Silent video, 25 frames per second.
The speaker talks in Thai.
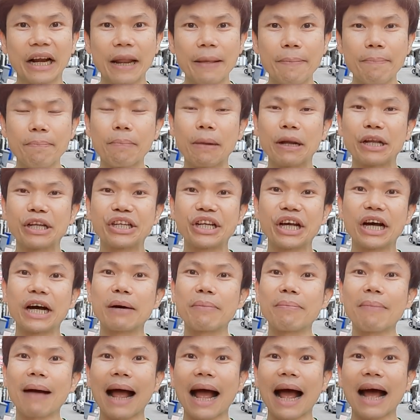คลิปมันเยอะ
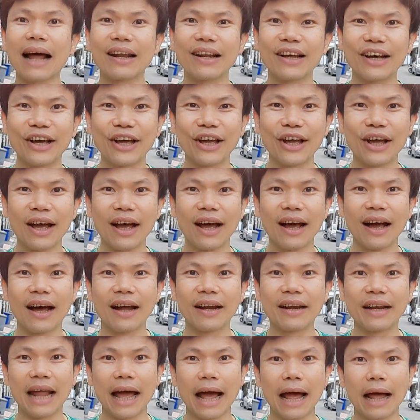มากเลย
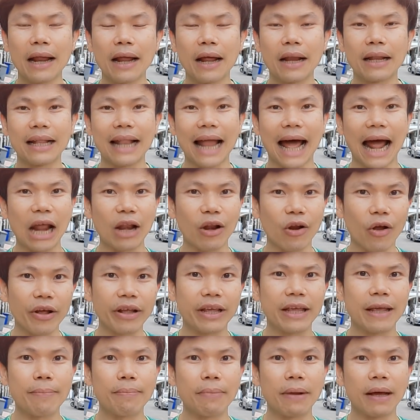นะหลายร้อย
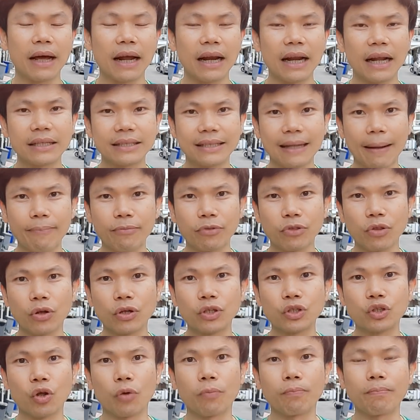คลิปเลยก็เลยจับต้น
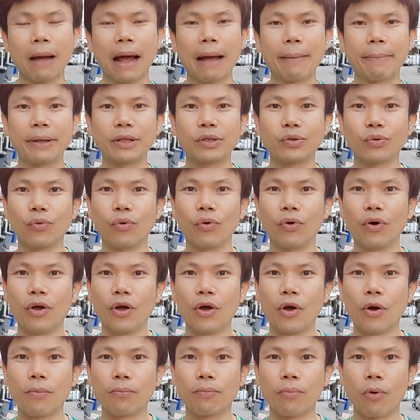ชนปลายไม่ถูก
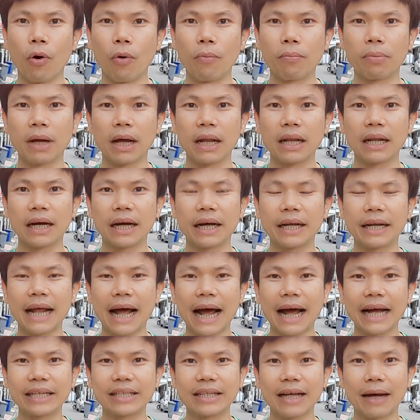ผมก็เลย
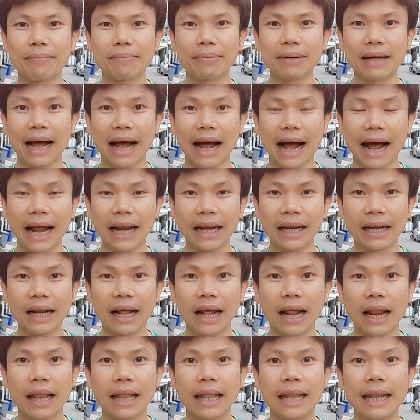ได้ทำการ
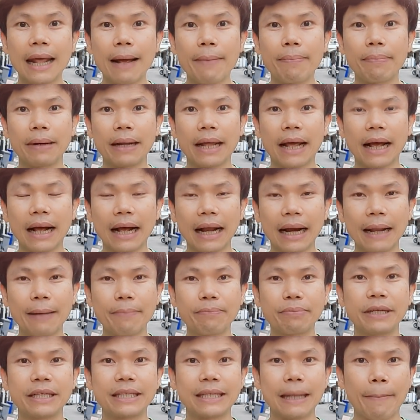เรียบเรียงคลิป
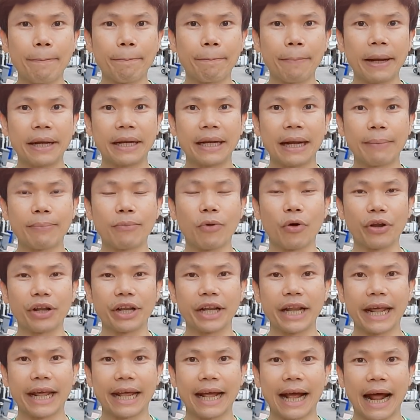ที่จำเป็นทั้งหมด
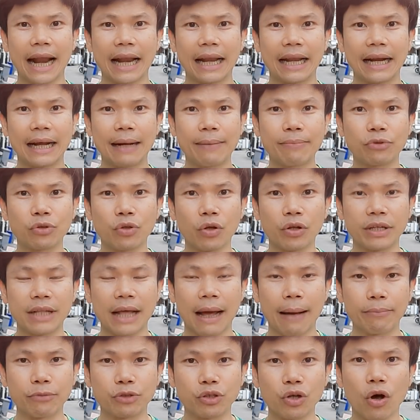ในการเริ่มต้น
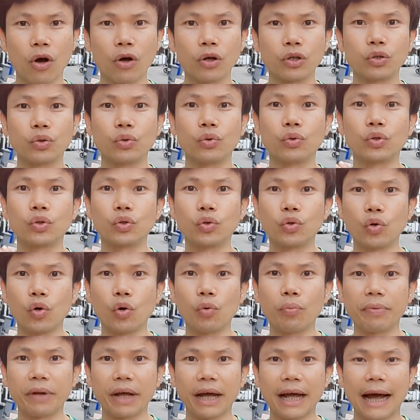ทำช่อง ยูทูบ
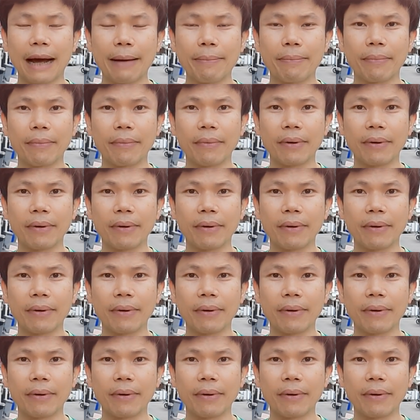นะครับ